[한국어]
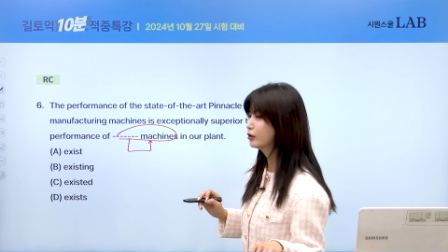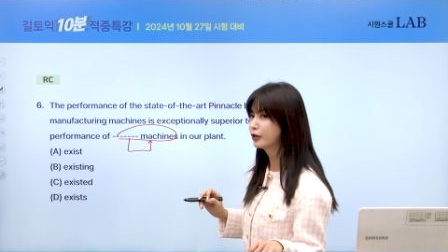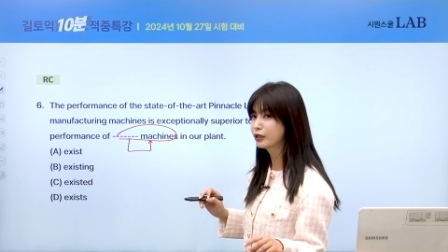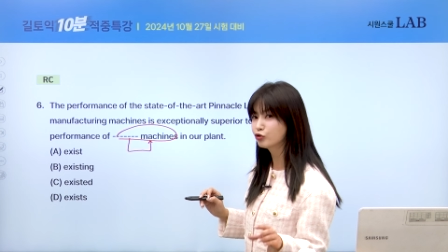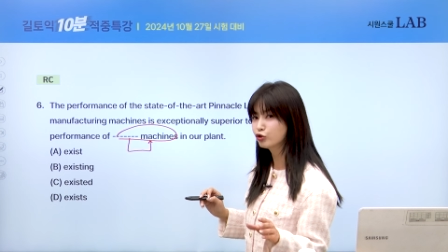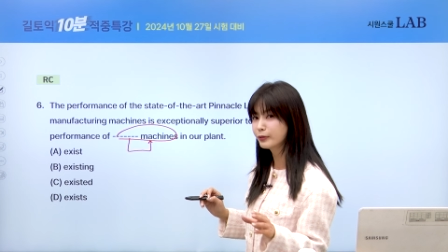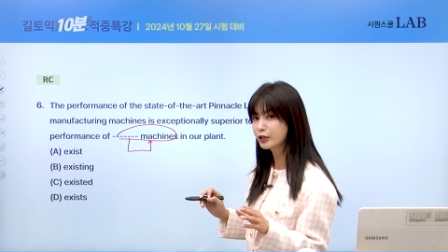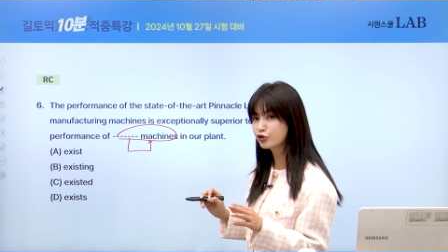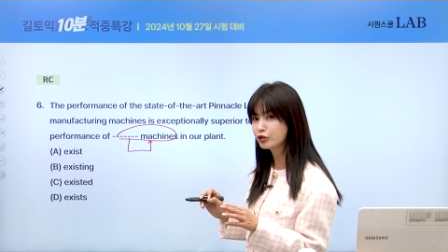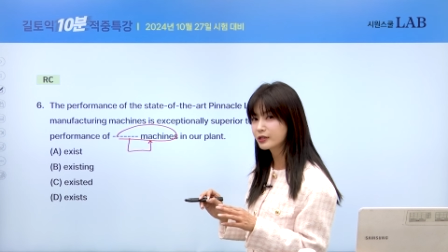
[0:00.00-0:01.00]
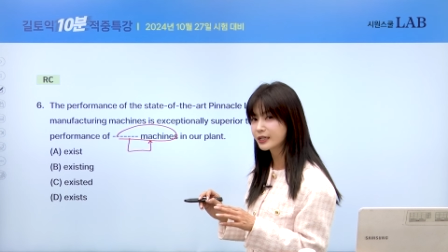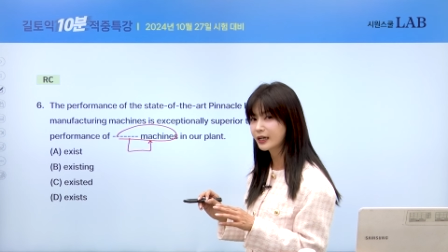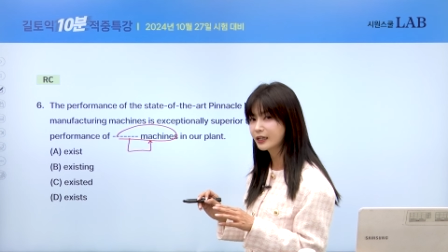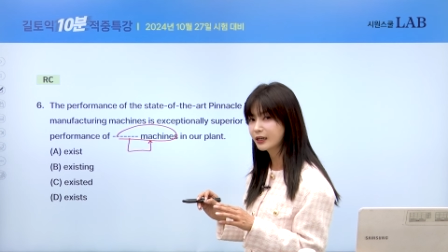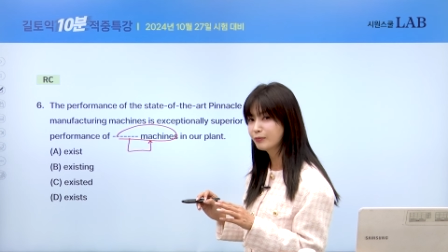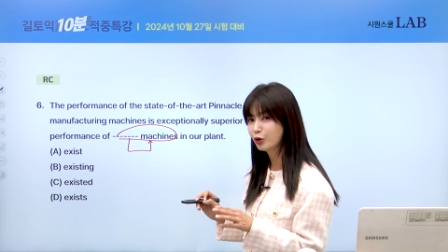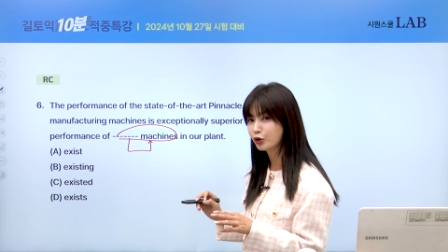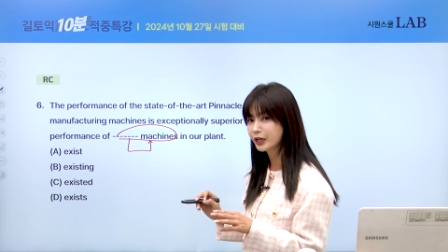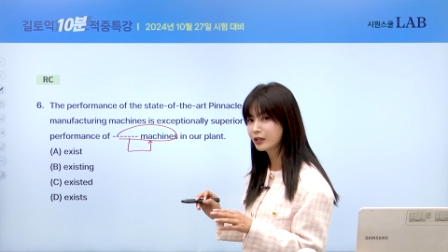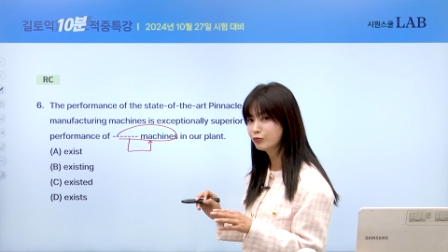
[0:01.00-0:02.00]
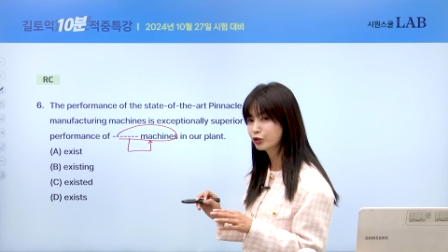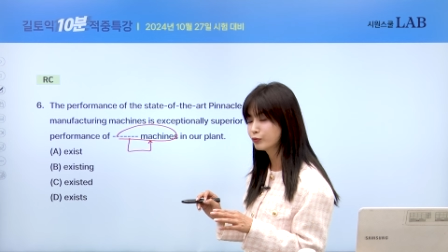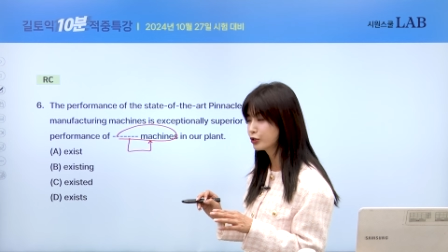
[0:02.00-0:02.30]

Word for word: 거를 꾸며주는 자리가 뭐냐를 묻는